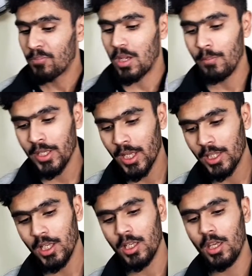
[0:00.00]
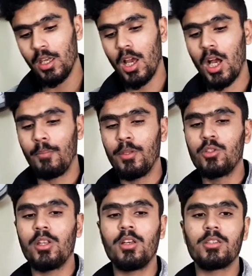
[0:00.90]
कंपनी कहती है कि आपने
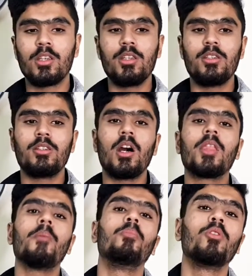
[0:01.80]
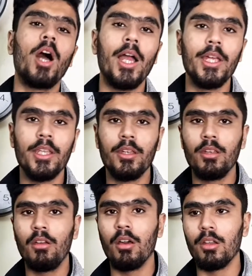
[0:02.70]
जो है ना इसकी ज़्यादा बुराई नहीं
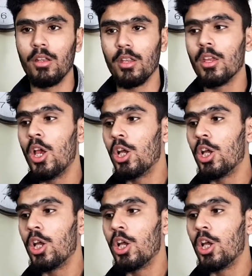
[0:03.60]
करनी